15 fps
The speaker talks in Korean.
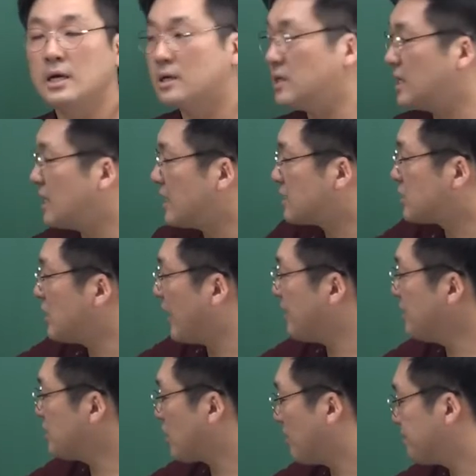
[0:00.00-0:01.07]
근데 이제
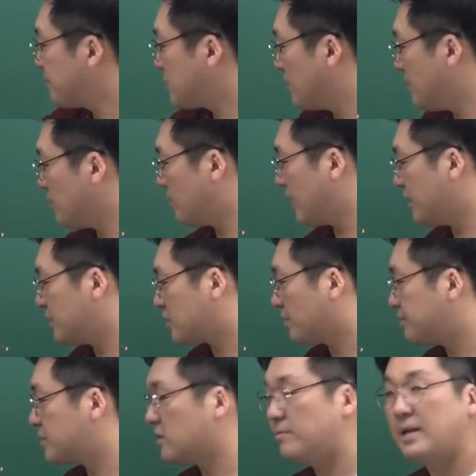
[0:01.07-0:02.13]
얘는 접점이고 얘는
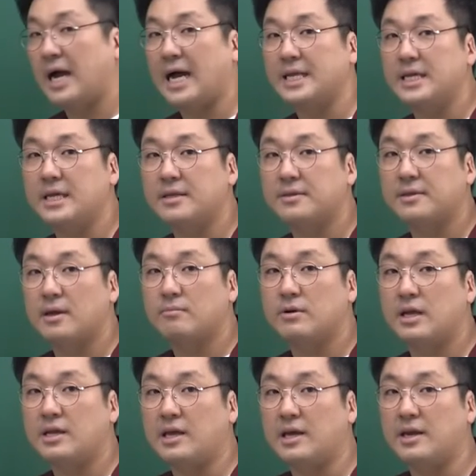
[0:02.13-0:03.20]
접점이 아니기
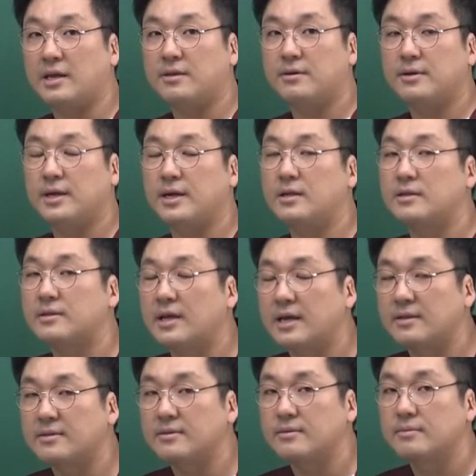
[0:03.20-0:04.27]
때문에 얘네들은
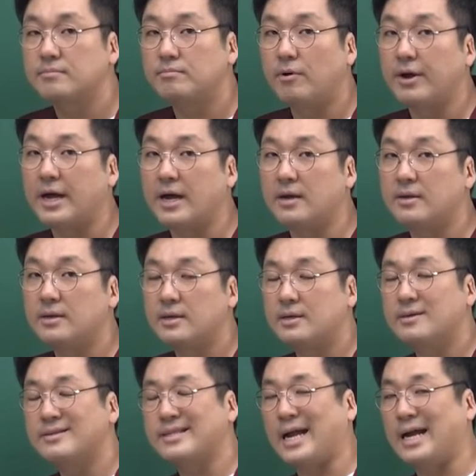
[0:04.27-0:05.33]
일단 뭐야?
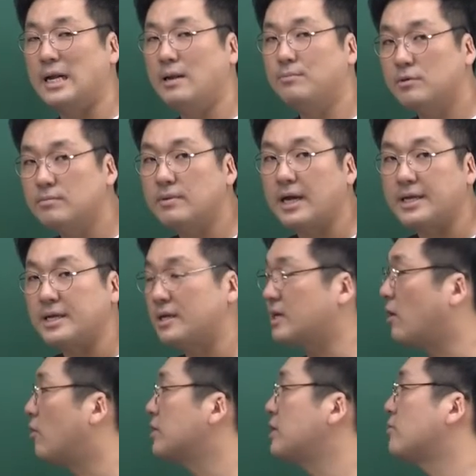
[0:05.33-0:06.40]
닮음은 아니야.
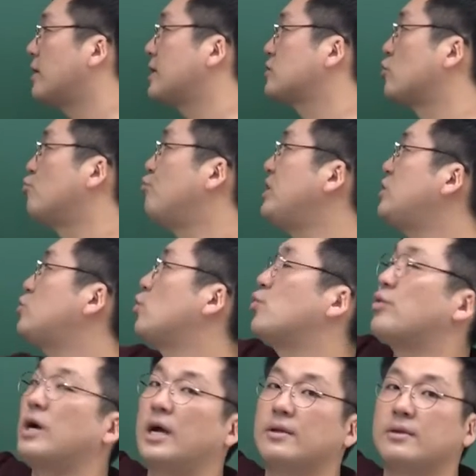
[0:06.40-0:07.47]
그러니까 어디로 가야 돼? 저
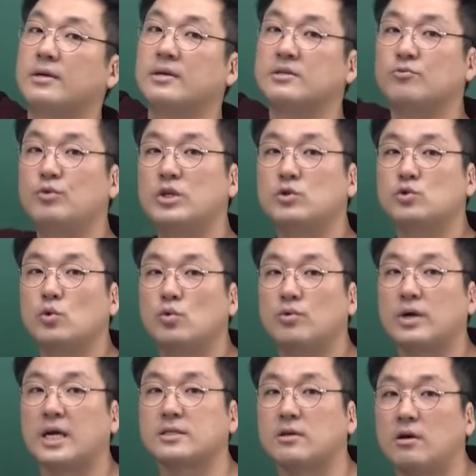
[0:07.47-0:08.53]
위쪽으로 가야 돼. 그래서
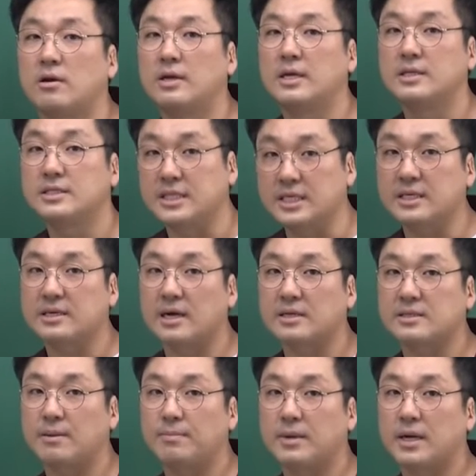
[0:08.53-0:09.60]
위쪽으로 가서
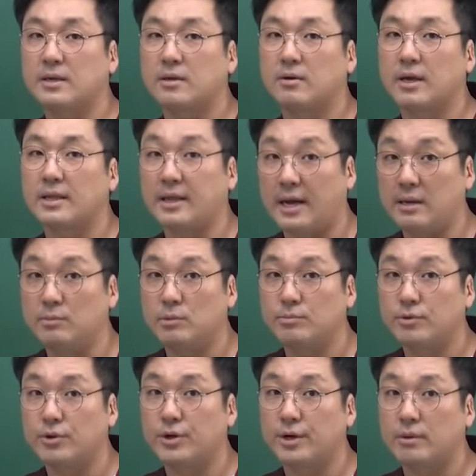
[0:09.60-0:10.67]
직각삼각형의
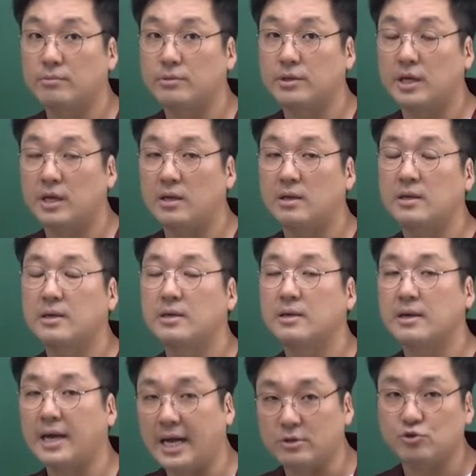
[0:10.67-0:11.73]
닮음으로 여러분들이
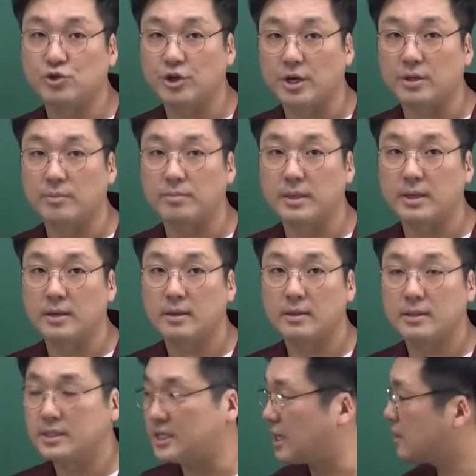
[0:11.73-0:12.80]
가주셔야 됩니다.
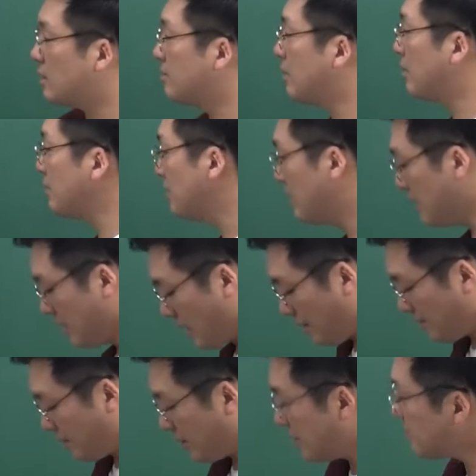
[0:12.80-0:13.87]
자 그러면
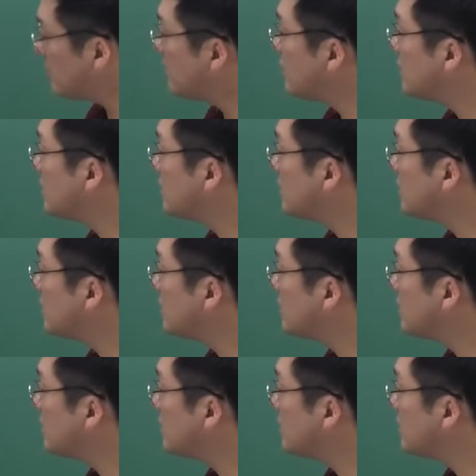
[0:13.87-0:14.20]
한번